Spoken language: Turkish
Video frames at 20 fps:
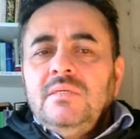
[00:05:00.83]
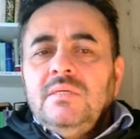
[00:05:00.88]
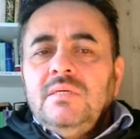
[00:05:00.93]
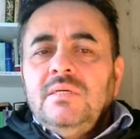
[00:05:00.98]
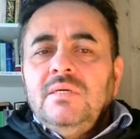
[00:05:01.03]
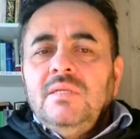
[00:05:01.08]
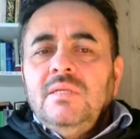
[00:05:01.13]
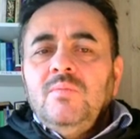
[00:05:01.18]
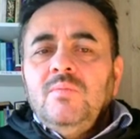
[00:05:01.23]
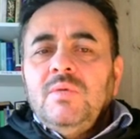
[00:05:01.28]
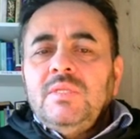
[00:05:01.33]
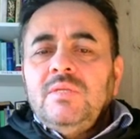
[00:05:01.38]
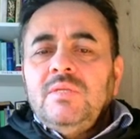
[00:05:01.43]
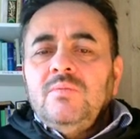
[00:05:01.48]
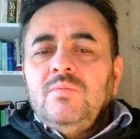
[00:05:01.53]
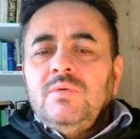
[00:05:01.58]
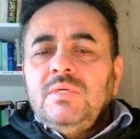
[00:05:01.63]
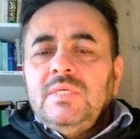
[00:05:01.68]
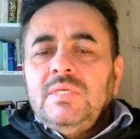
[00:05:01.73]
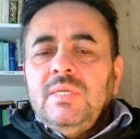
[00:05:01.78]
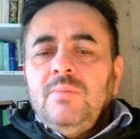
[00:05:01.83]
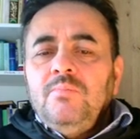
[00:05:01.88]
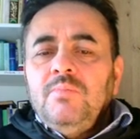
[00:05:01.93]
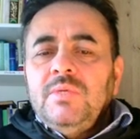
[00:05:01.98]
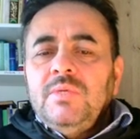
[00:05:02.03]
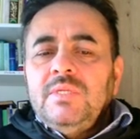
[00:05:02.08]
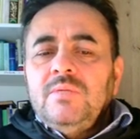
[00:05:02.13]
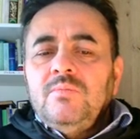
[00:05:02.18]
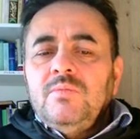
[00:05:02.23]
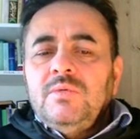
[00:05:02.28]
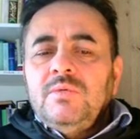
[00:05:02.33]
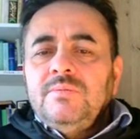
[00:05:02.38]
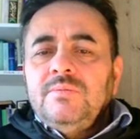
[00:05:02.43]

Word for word: kılmadı mı, yapmadı mı?